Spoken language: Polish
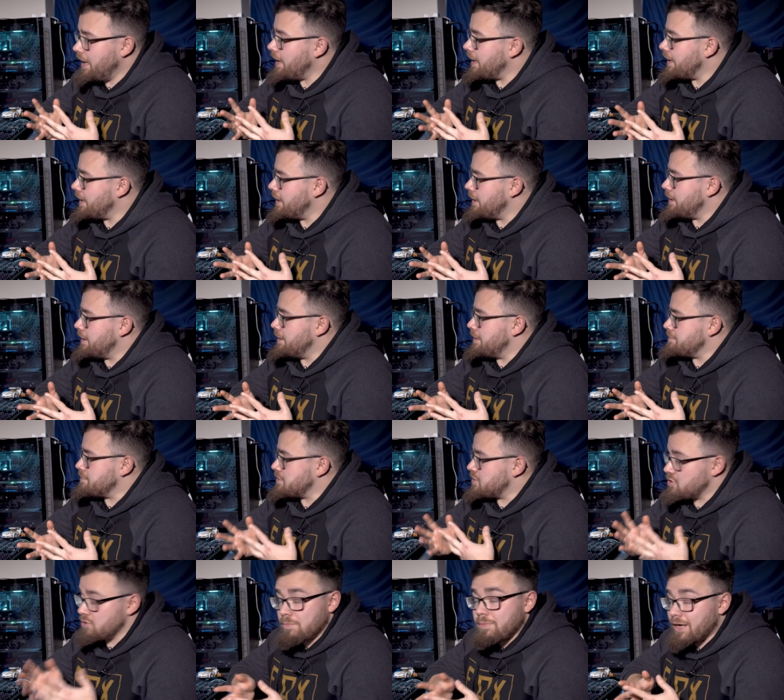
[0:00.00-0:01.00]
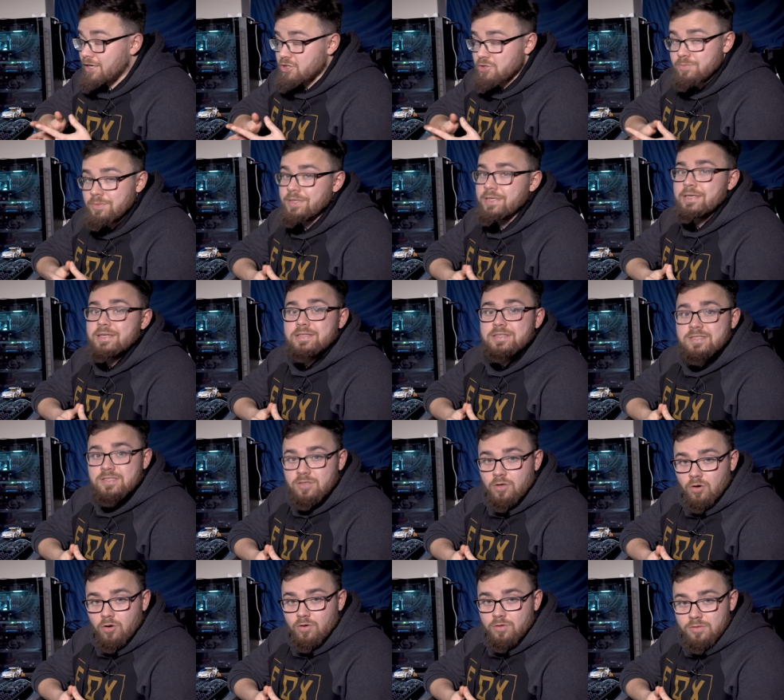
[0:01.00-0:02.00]
E, zobaczmy,
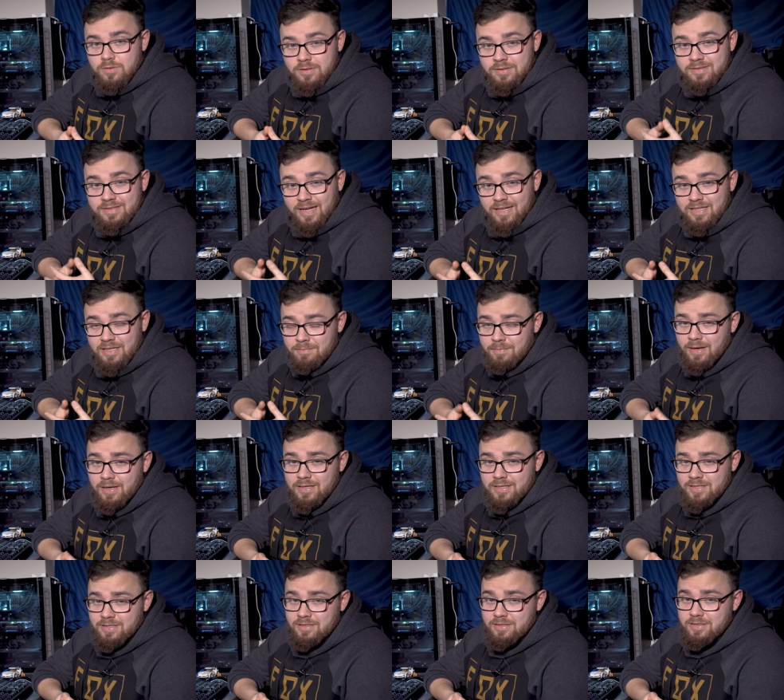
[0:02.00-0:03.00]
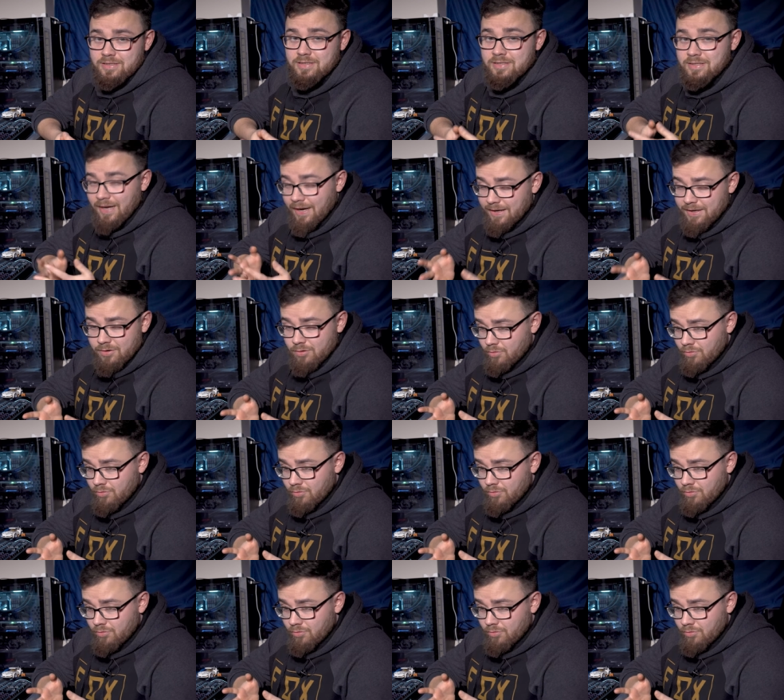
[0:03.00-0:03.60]
co dane marki, jakie